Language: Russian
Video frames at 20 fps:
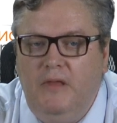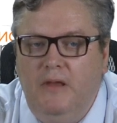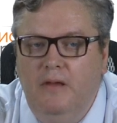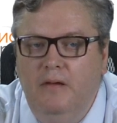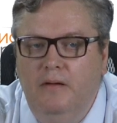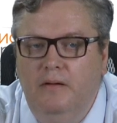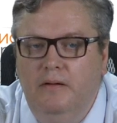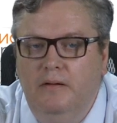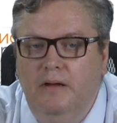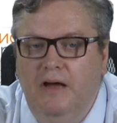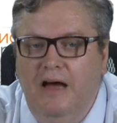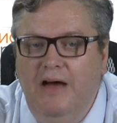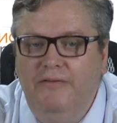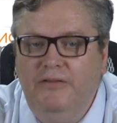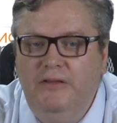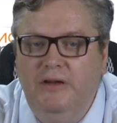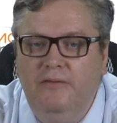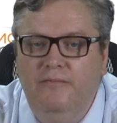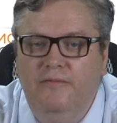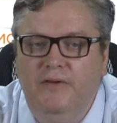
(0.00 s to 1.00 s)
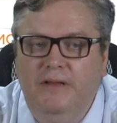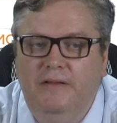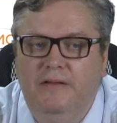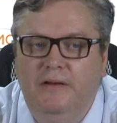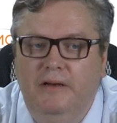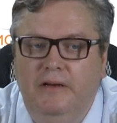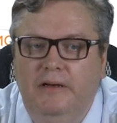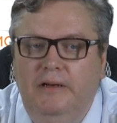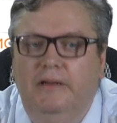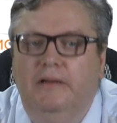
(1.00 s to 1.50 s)
Э, авторы
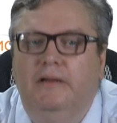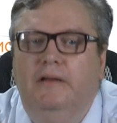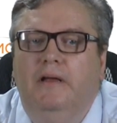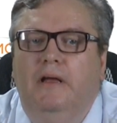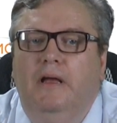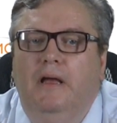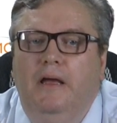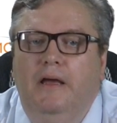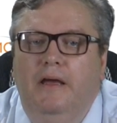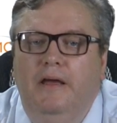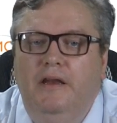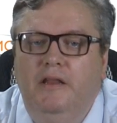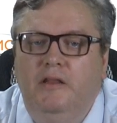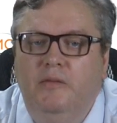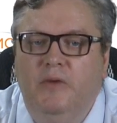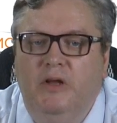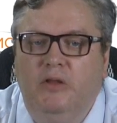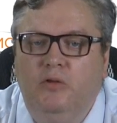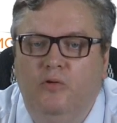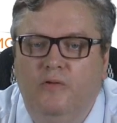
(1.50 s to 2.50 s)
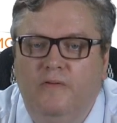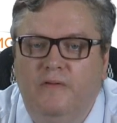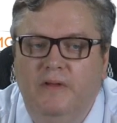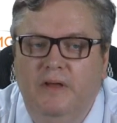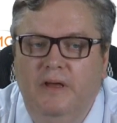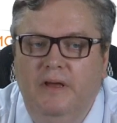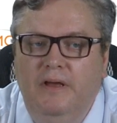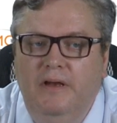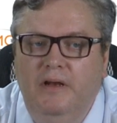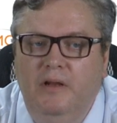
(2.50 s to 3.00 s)
выделили
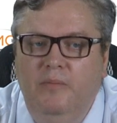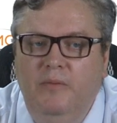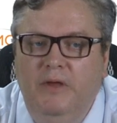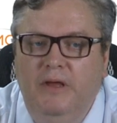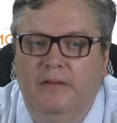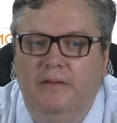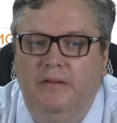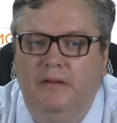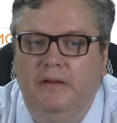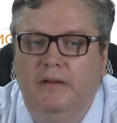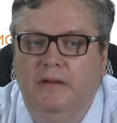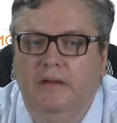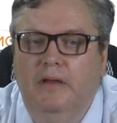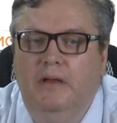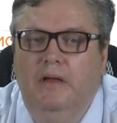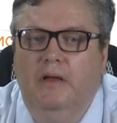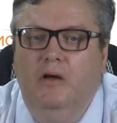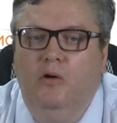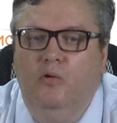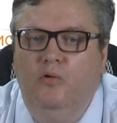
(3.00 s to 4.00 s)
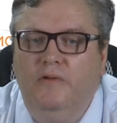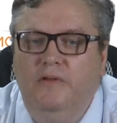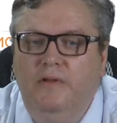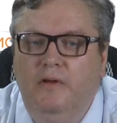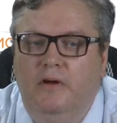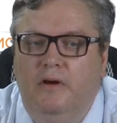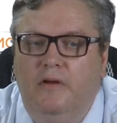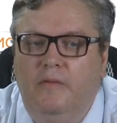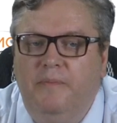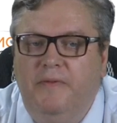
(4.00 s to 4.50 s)
эритематозные элементы –
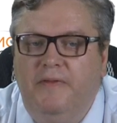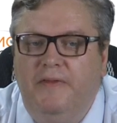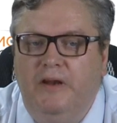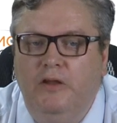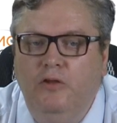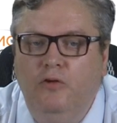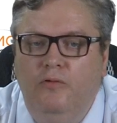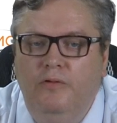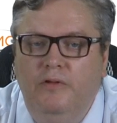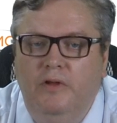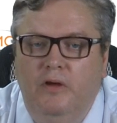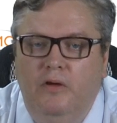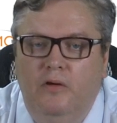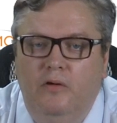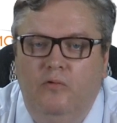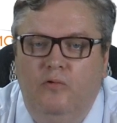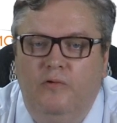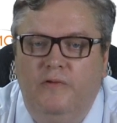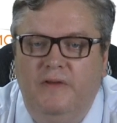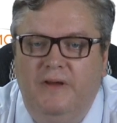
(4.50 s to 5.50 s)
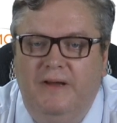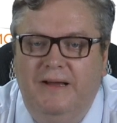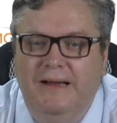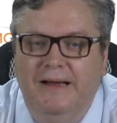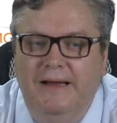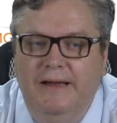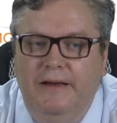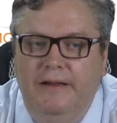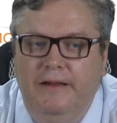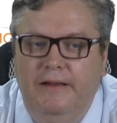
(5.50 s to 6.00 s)
распространенные
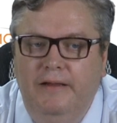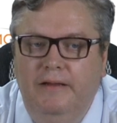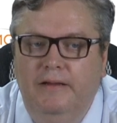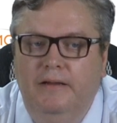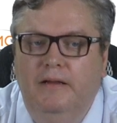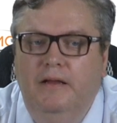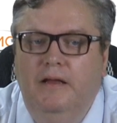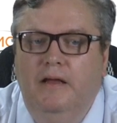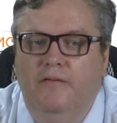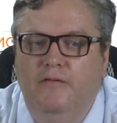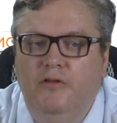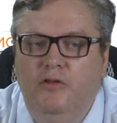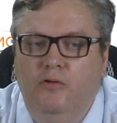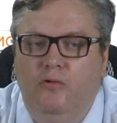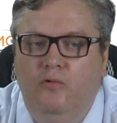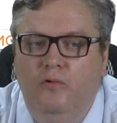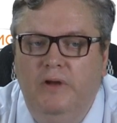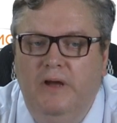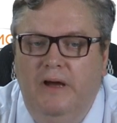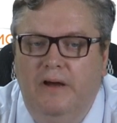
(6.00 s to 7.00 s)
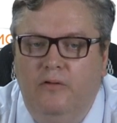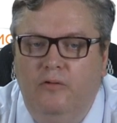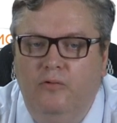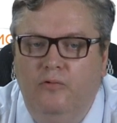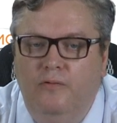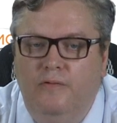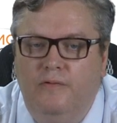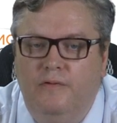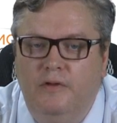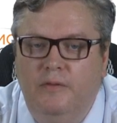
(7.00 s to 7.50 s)
уртикарии,
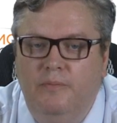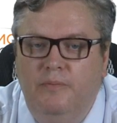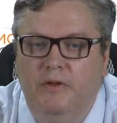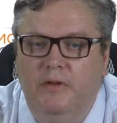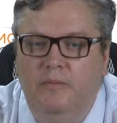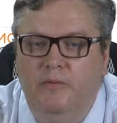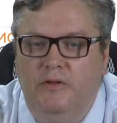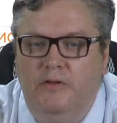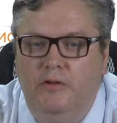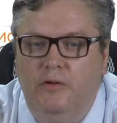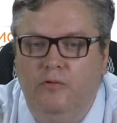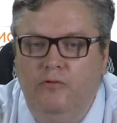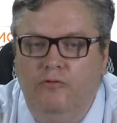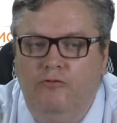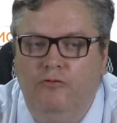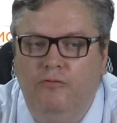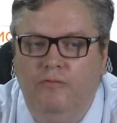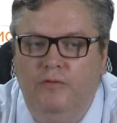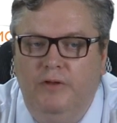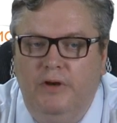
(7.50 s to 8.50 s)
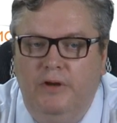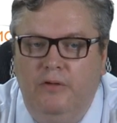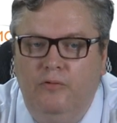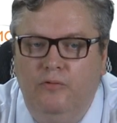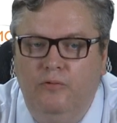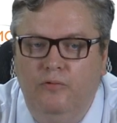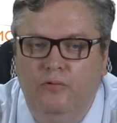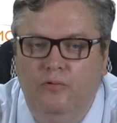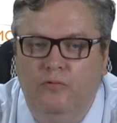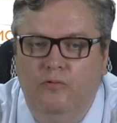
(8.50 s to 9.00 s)
визикулярную сыпь, имитирующую
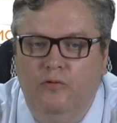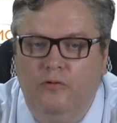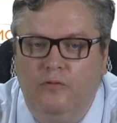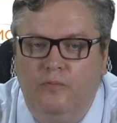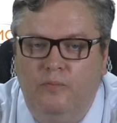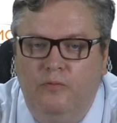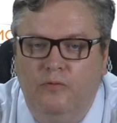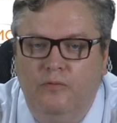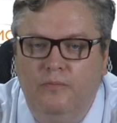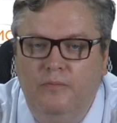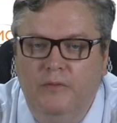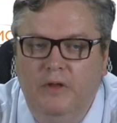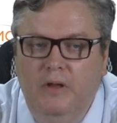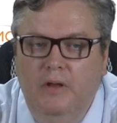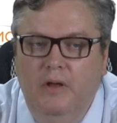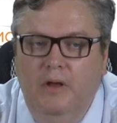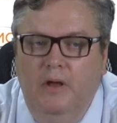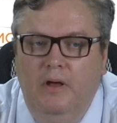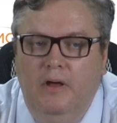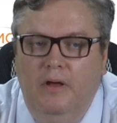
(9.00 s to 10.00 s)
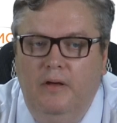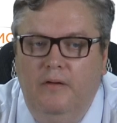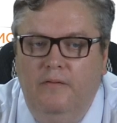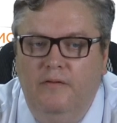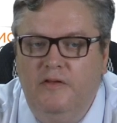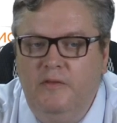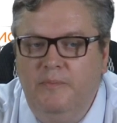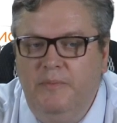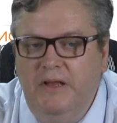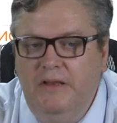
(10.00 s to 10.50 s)
ветряную оспу. А
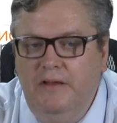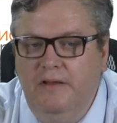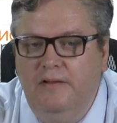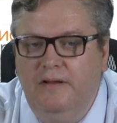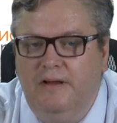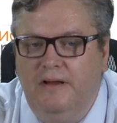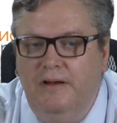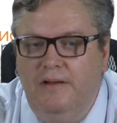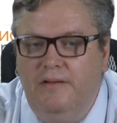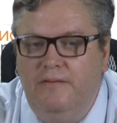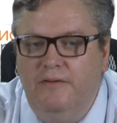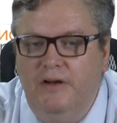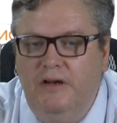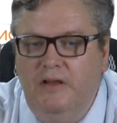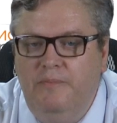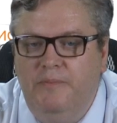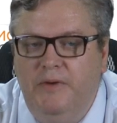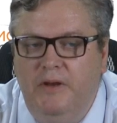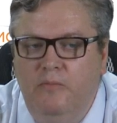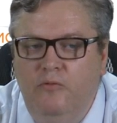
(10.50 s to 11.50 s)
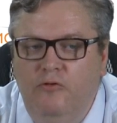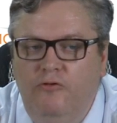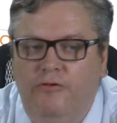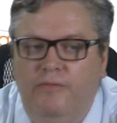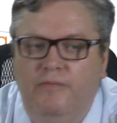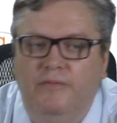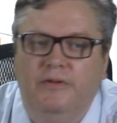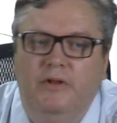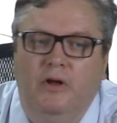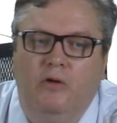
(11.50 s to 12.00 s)
высыпания локализовались
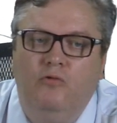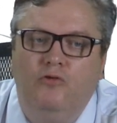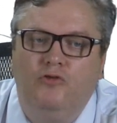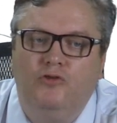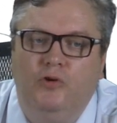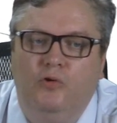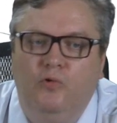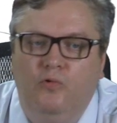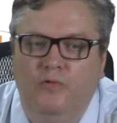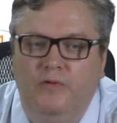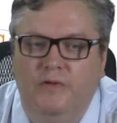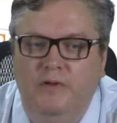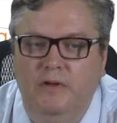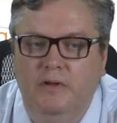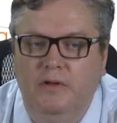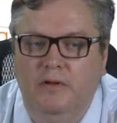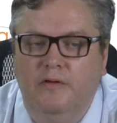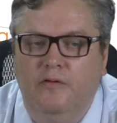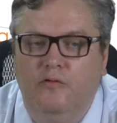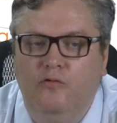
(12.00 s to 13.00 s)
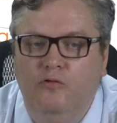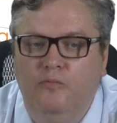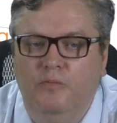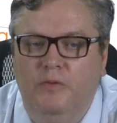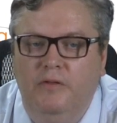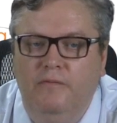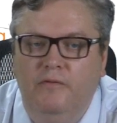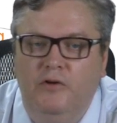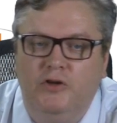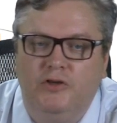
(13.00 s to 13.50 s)
преимущественно на коже груди, зуд
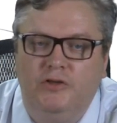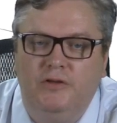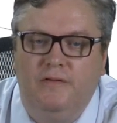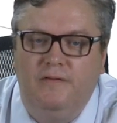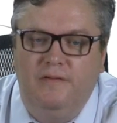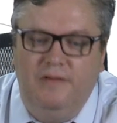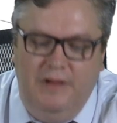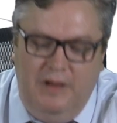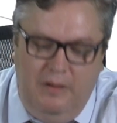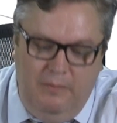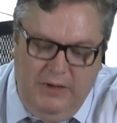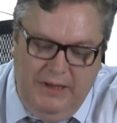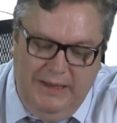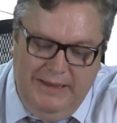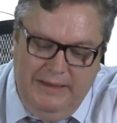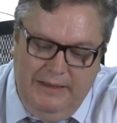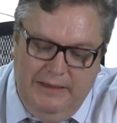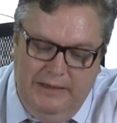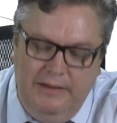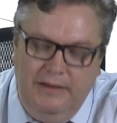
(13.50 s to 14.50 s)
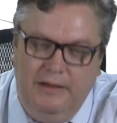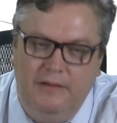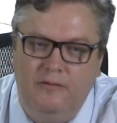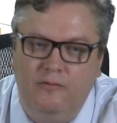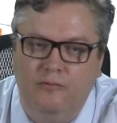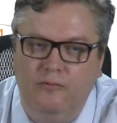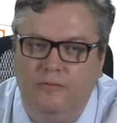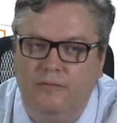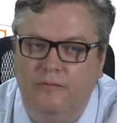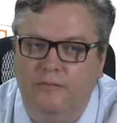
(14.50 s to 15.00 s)
был выражен слабо или
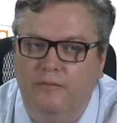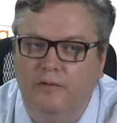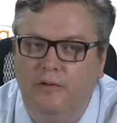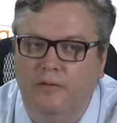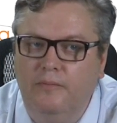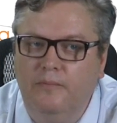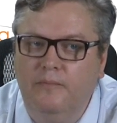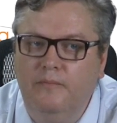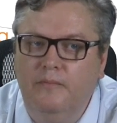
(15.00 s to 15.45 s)
отсутствовал.